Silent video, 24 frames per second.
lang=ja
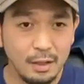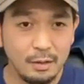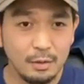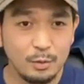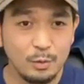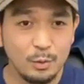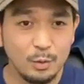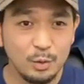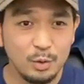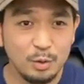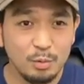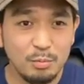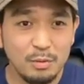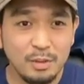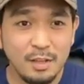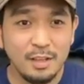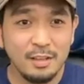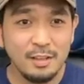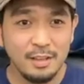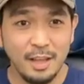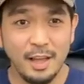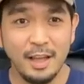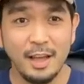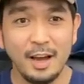子供
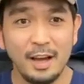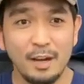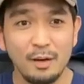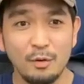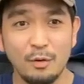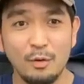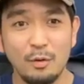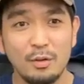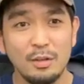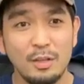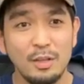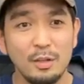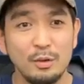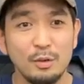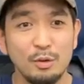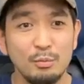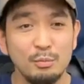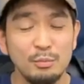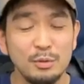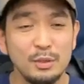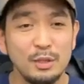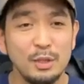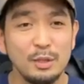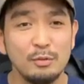がね大きい
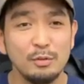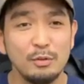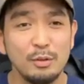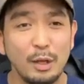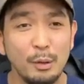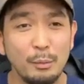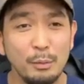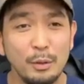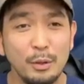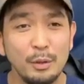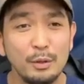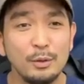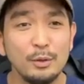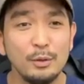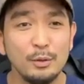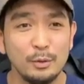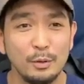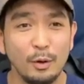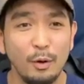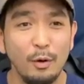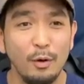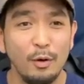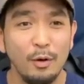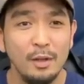丼だと食べにくい
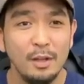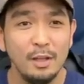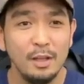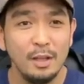と。